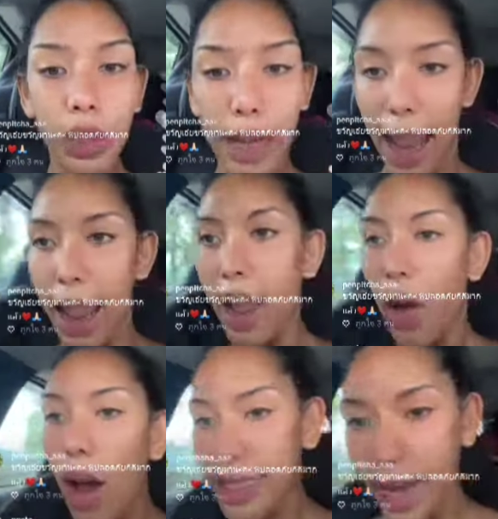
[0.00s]
เนี่ยเขา
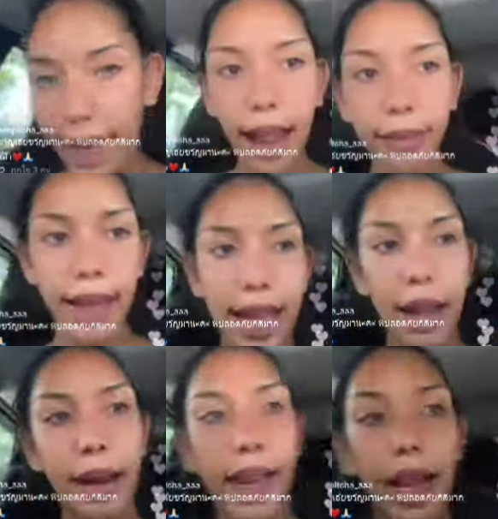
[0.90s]
อาจจะให้คำแนะ
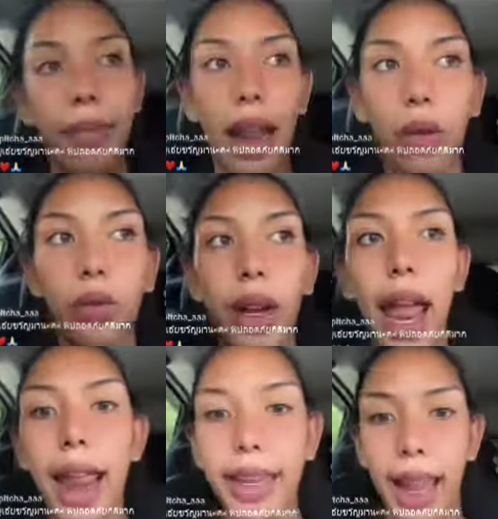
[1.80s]
นำอะไรกับเราก็
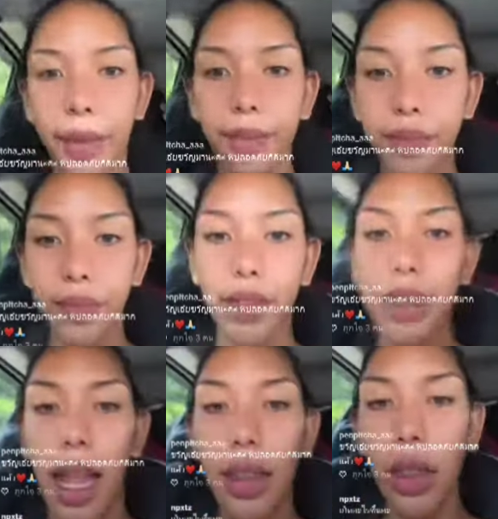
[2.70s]
ได้ไง
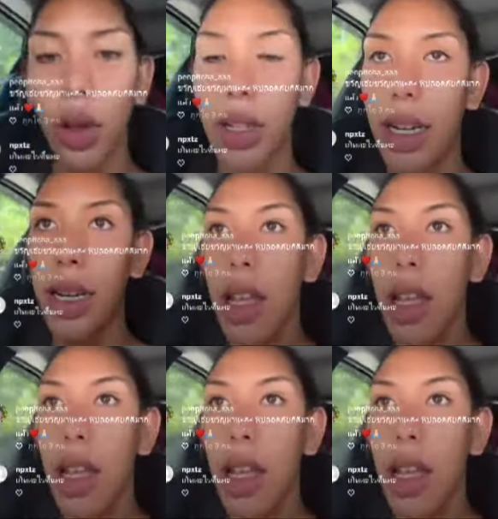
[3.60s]
ณตอนนั้น